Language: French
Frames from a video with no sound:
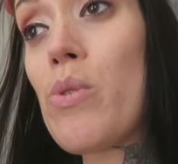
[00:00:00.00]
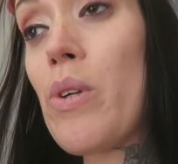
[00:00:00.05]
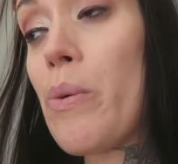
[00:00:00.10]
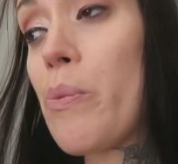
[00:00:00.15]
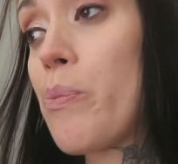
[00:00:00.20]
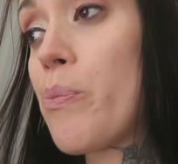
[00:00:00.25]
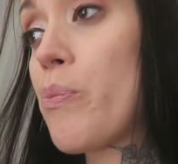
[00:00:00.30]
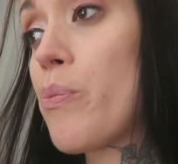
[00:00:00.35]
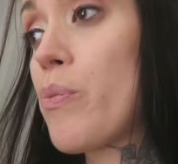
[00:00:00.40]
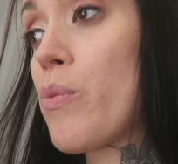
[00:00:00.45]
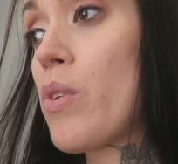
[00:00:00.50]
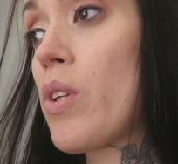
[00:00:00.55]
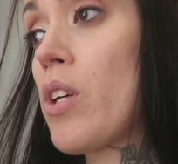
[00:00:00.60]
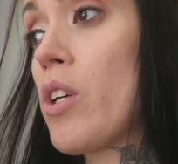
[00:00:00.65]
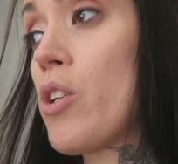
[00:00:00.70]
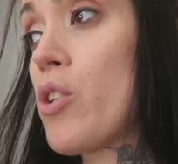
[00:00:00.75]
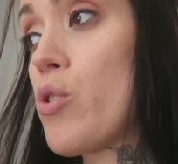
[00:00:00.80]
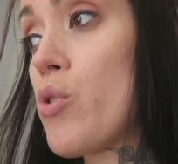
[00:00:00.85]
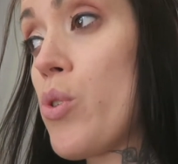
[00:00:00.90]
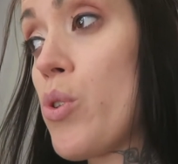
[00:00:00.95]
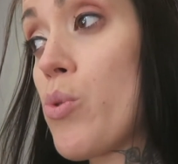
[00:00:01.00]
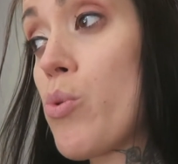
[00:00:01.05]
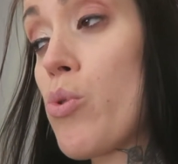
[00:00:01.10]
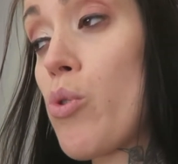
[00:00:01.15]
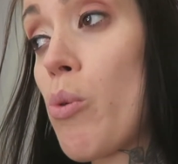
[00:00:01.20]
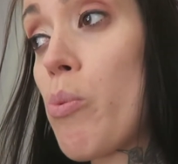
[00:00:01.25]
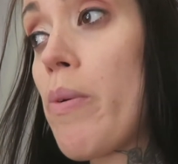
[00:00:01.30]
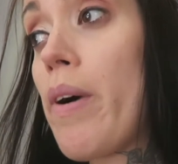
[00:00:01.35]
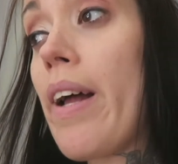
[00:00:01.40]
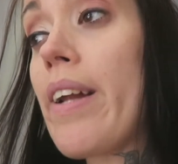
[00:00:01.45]
Hein. Je lui ai
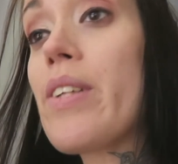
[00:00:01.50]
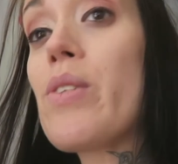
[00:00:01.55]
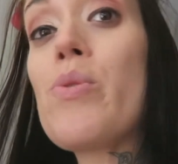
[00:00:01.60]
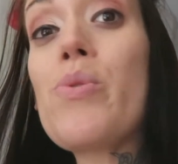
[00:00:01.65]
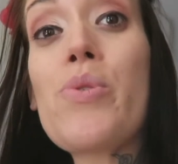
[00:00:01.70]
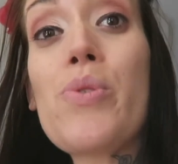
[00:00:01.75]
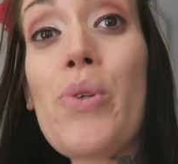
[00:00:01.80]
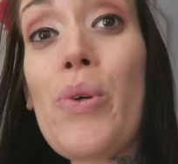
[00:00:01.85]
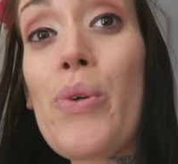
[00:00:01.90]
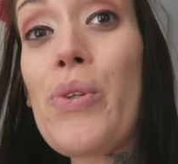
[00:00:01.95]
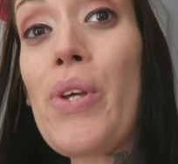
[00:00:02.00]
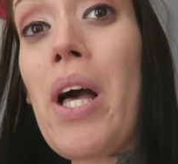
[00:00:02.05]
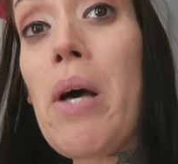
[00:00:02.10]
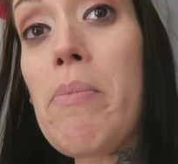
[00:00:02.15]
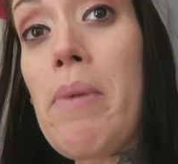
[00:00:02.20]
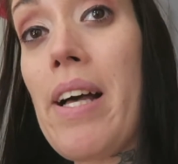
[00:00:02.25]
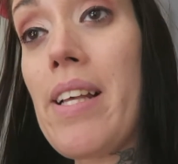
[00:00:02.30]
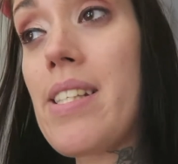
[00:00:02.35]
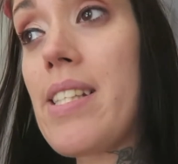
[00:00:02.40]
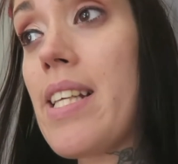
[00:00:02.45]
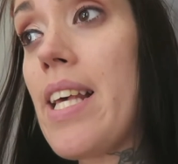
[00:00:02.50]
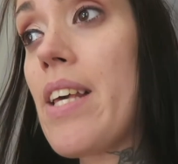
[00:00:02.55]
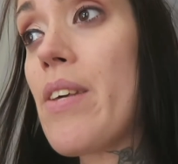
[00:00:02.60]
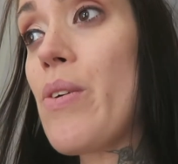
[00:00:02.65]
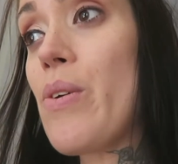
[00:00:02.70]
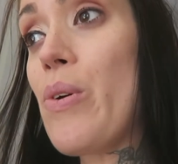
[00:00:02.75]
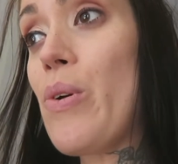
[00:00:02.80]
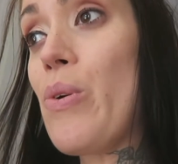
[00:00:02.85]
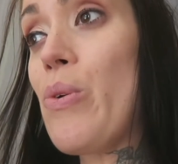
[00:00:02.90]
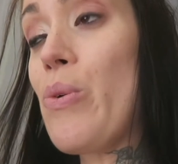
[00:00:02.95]
toujours parlé du centre à
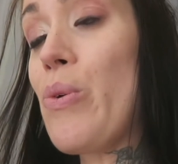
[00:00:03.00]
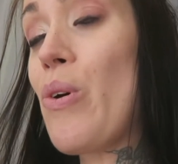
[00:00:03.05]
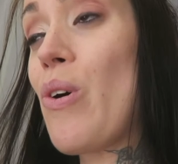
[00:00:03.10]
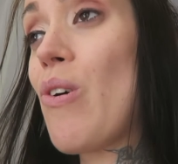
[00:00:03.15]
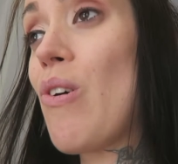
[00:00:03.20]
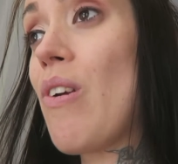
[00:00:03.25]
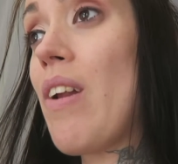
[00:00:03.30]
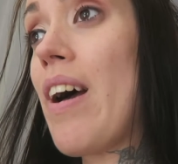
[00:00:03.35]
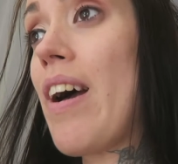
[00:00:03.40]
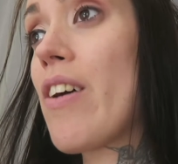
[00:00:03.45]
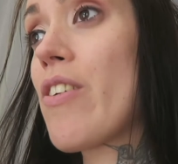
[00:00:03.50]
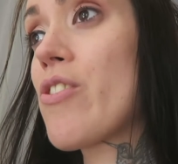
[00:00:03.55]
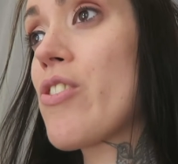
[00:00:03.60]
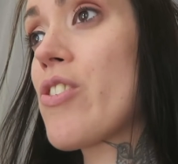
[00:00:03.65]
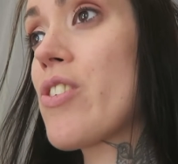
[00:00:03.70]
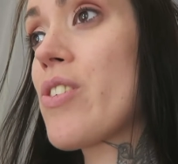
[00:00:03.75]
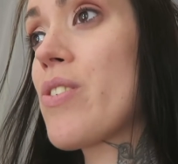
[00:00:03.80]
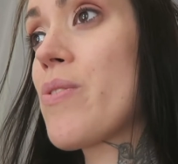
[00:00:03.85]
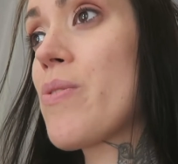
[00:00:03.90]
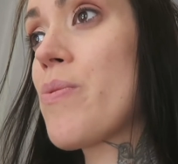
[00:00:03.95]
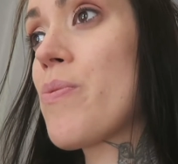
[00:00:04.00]
Marseille, euh, le grand large.